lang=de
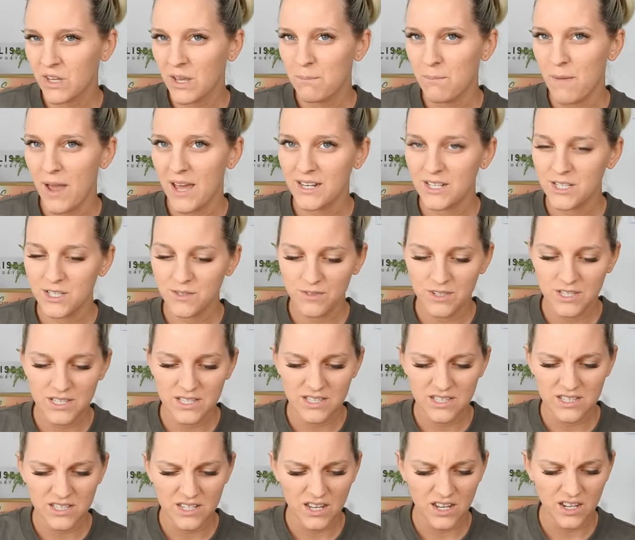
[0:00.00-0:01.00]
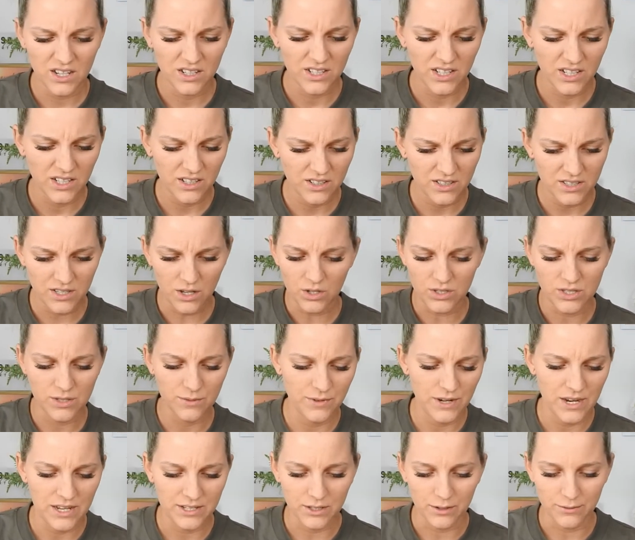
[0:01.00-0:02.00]
meines Wissens nach nirgends, außer
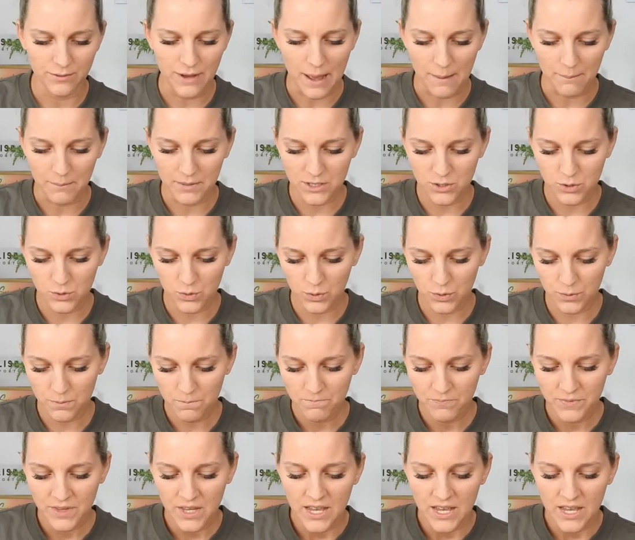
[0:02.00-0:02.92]
vielleicht auf Amazon.